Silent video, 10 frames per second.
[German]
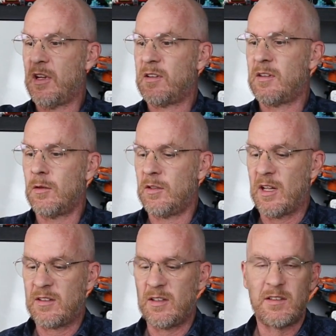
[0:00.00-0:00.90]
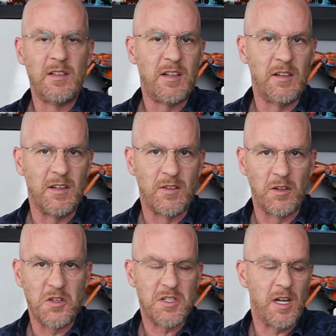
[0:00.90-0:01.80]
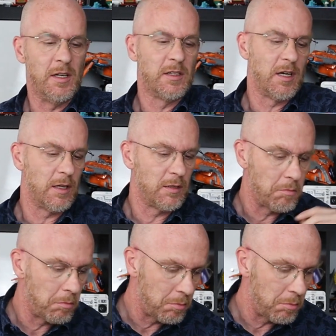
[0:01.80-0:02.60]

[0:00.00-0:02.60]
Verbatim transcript: das ist, und dass ich es nicht in die Sonne stellen kann.